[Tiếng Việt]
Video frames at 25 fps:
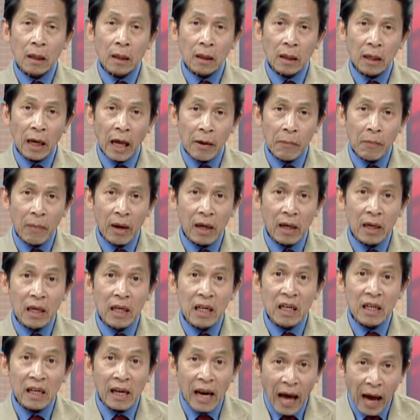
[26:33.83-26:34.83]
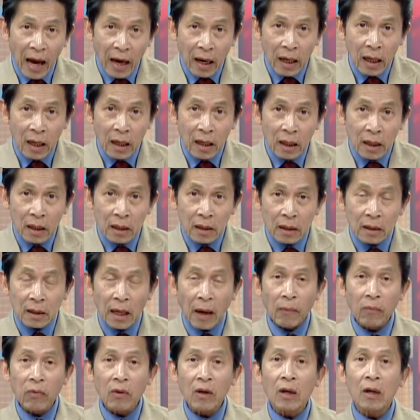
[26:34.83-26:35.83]
để mà liên lạc
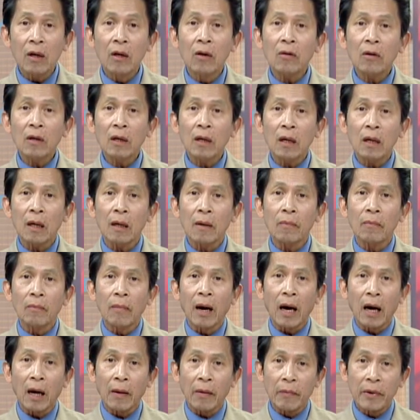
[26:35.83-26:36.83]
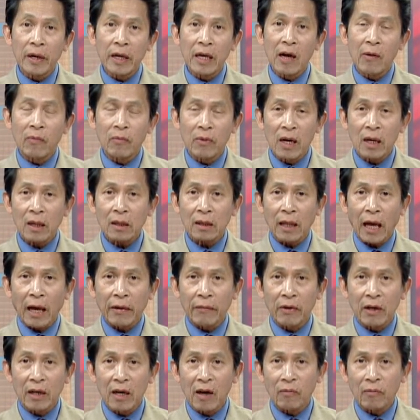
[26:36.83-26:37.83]
trong cái lúc á, mà bị động đất
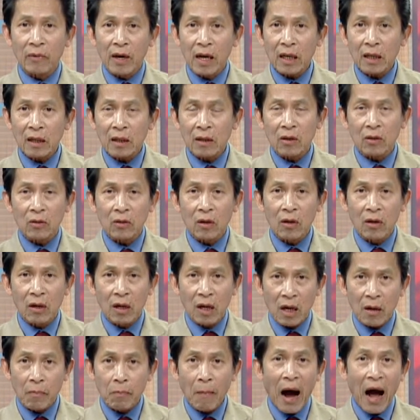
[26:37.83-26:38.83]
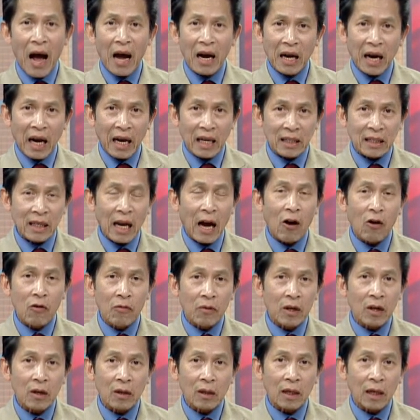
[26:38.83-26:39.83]
tại vì động đất thường thường á, 3 ngày
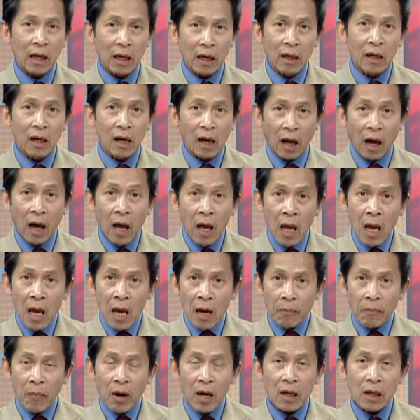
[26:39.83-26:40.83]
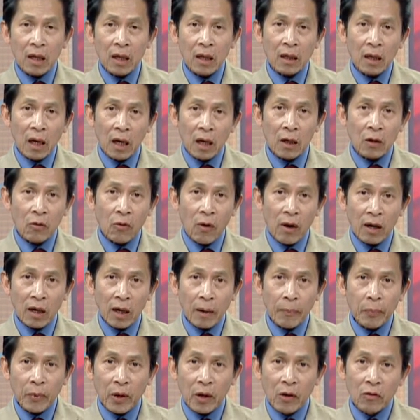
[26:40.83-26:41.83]
sau có thể là mới cái cơ quan
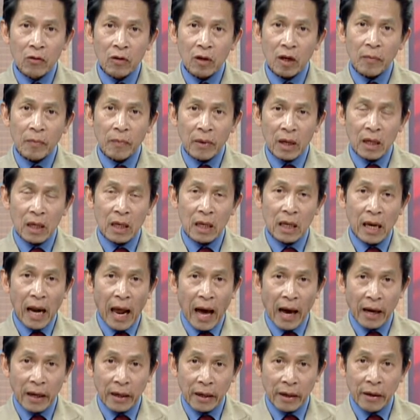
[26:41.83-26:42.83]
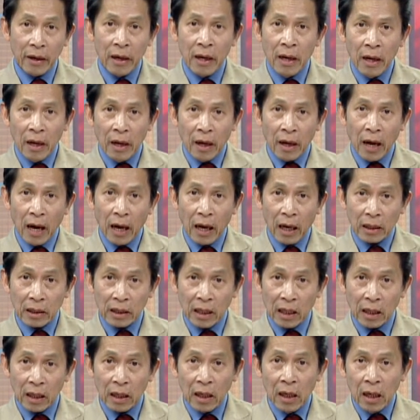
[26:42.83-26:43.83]
cấp cứu nó mới đi lại được à,
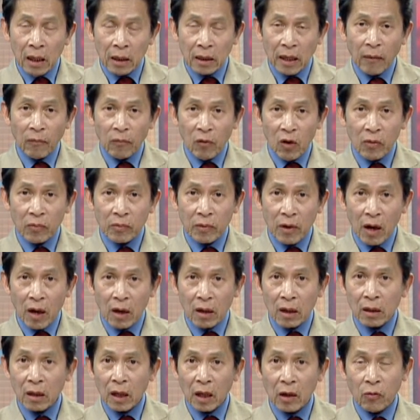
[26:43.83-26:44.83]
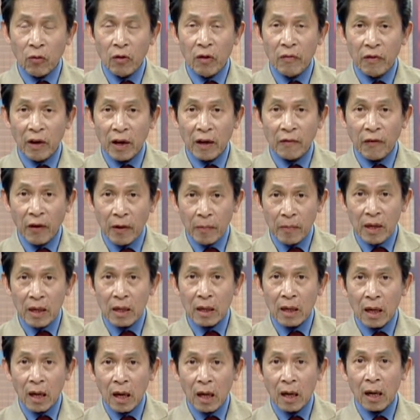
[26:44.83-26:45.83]
thì trong lúc đó thì quý vị phải
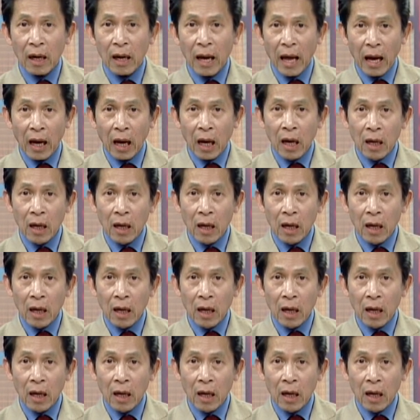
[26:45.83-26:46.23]
biết á, là